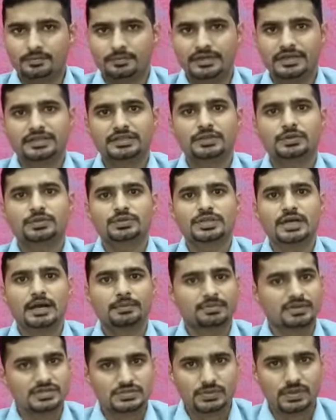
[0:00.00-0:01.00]
मयंक घनौतिया
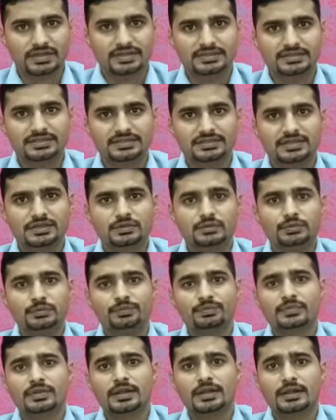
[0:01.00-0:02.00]
आपका स्वागत करता
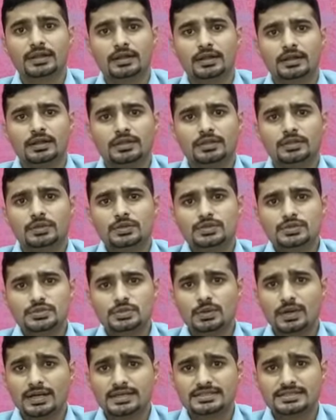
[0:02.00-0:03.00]
हूं
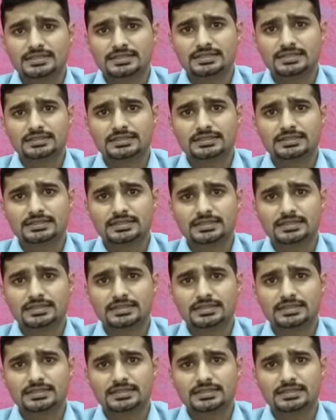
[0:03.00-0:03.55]
दोस्तों आज तक